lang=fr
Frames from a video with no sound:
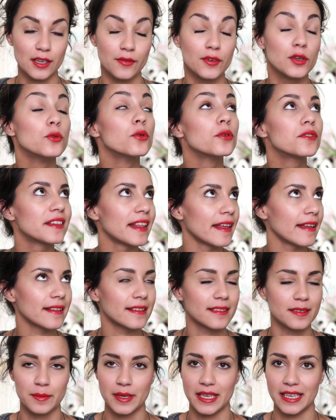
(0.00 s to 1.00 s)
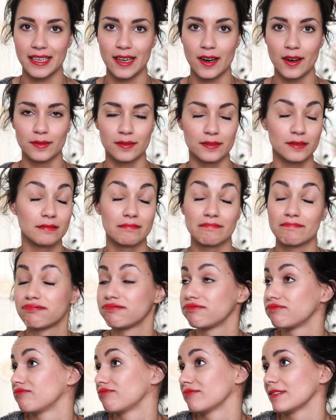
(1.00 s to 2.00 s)
j'avais une tête, mais
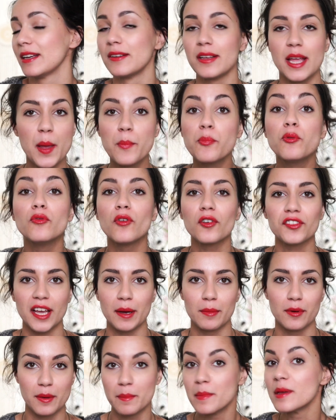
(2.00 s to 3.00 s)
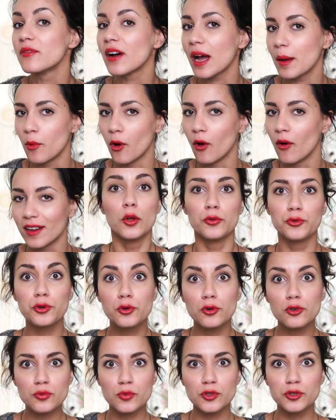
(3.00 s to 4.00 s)
épouvantable, mais vraiment.
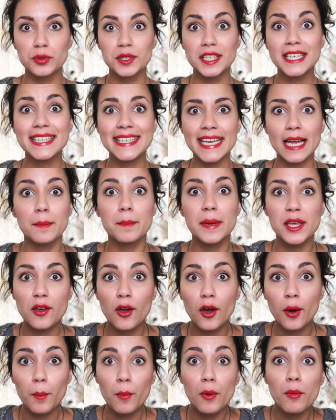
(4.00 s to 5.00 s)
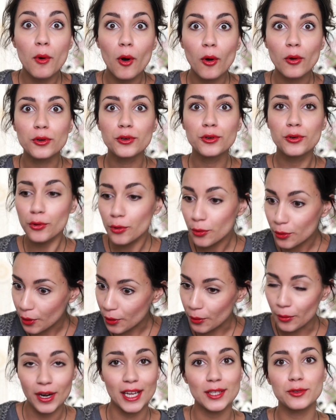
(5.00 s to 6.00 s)
Du coup, je me suis dit, quel meilleur moment
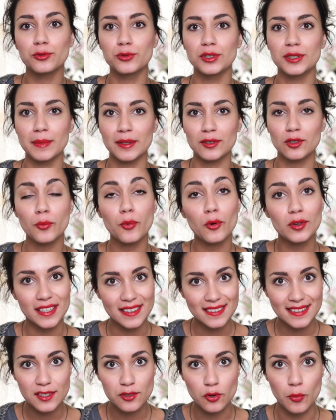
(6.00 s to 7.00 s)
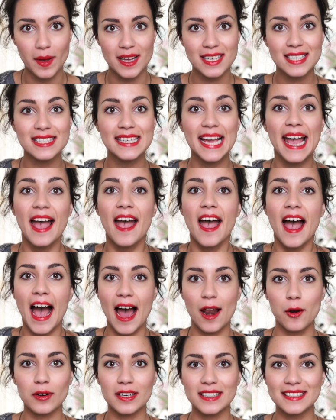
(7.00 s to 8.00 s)
que euh, là tout de suite maintenant pour tester ce masque.
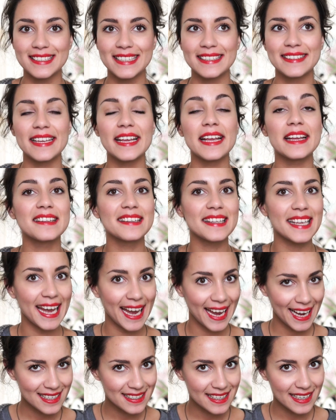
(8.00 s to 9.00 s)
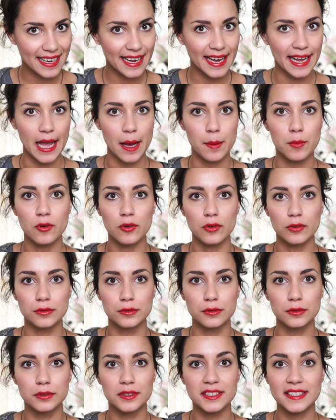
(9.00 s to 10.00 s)
Alors, c'était très agréable,
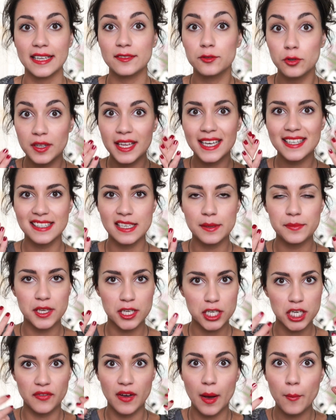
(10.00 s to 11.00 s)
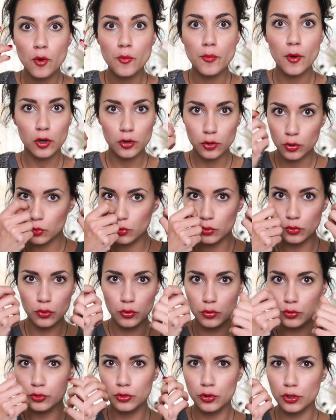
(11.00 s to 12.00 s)
euh, ça tenait assez bien, j'avais un peu peur que
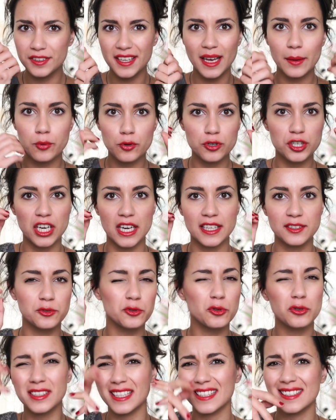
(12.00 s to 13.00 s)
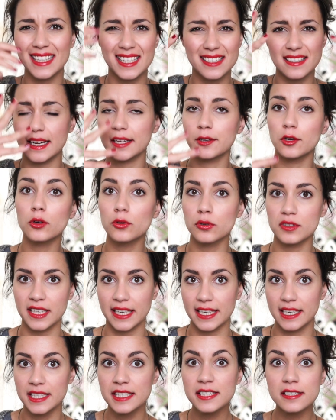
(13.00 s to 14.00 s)
le, côté un peu gélatineux, que ça se casse la gueule, que
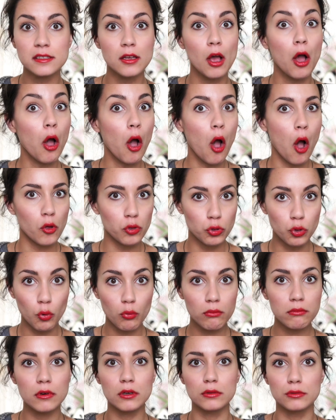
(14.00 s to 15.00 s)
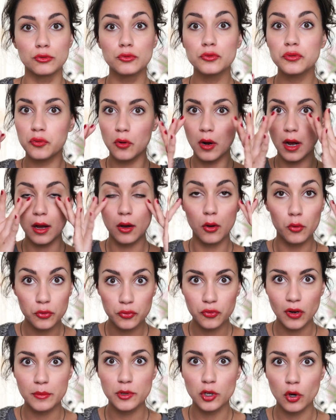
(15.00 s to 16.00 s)
ça glisse. Non, euh, une, fois,
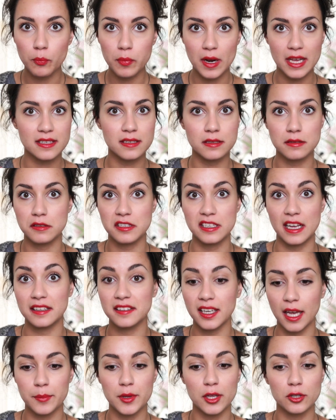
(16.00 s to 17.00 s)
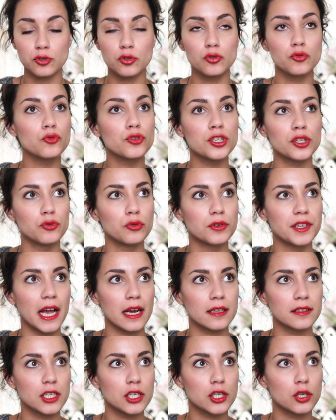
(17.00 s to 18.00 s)
une fois mis en place, ça a très bien tenu, j'ai dû le
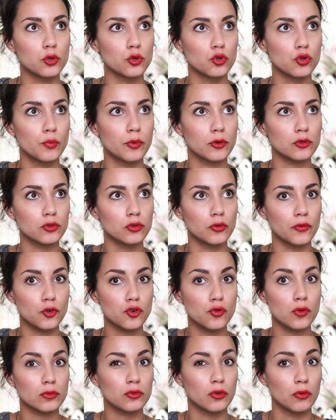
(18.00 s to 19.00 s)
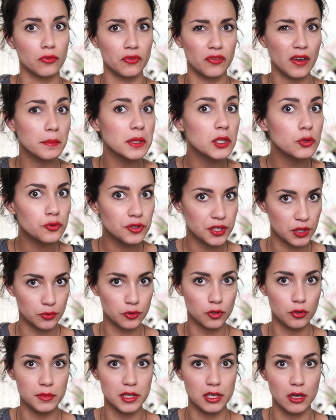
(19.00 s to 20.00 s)
garder, je pense, franchement, entre 20 minutes et
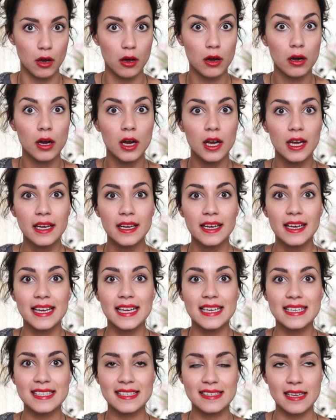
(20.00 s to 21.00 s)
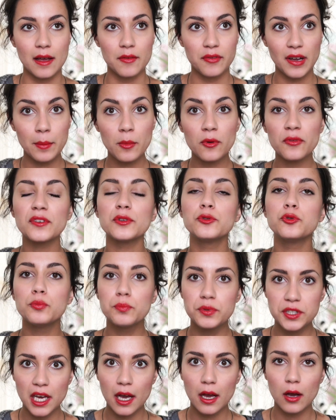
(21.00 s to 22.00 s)
une demi-heure. Ça a vraiment fait du
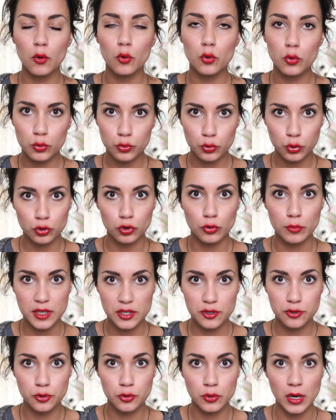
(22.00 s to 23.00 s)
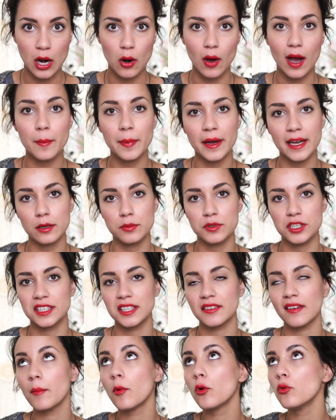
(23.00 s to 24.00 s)
bien au contour de mes yeux. Alors après, comme
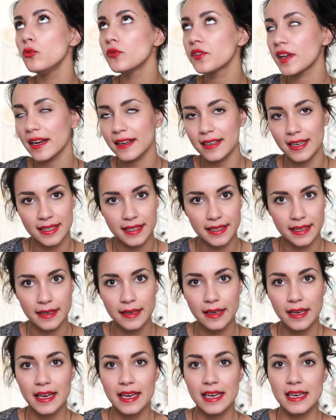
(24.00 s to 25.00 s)
j'étais vraiment ultra claquée,